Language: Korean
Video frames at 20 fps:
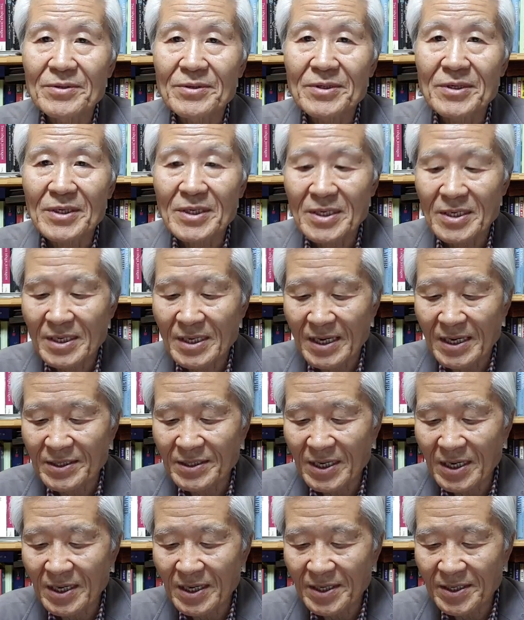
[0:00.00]
특히
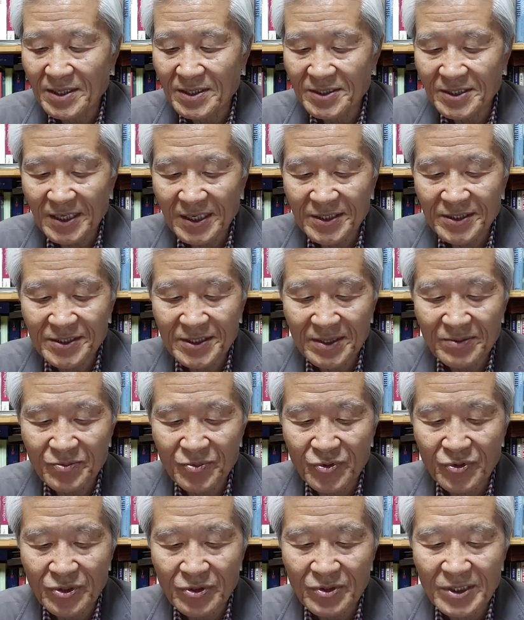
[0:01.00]
NLL을 사실상
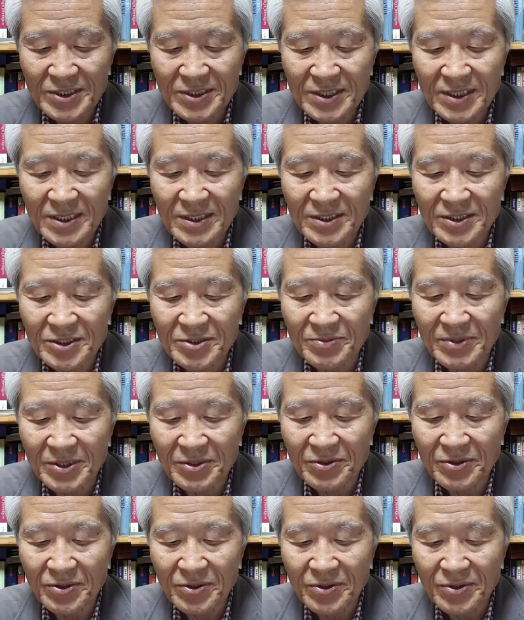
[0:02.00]
무력화시킨
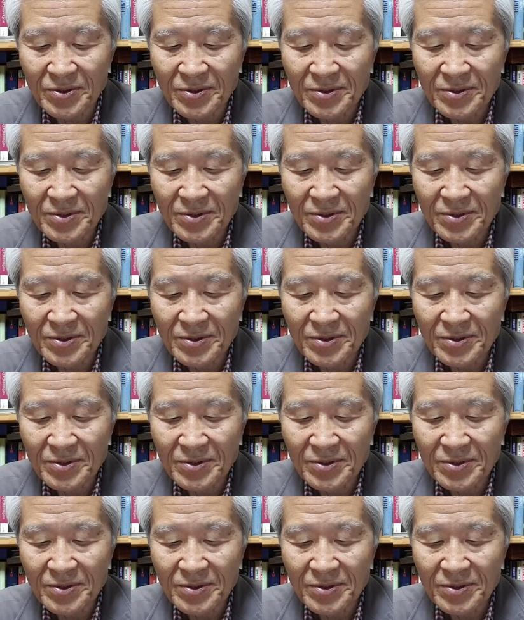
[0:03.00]
것임에도